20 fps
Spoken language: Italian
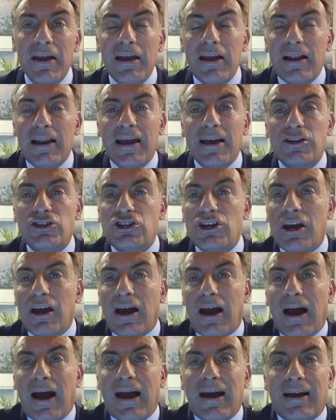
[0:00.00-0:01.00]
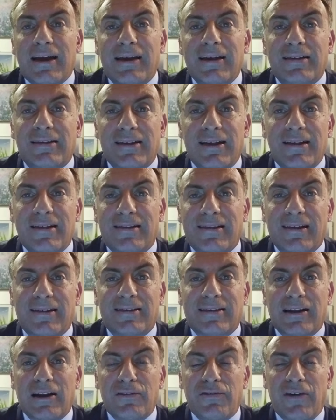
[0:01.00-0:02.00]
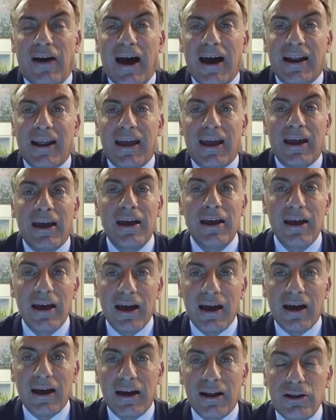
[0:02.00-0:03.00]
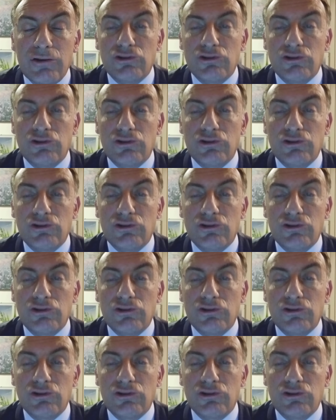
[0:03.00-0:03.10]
il Lecce anche senza strafare eh,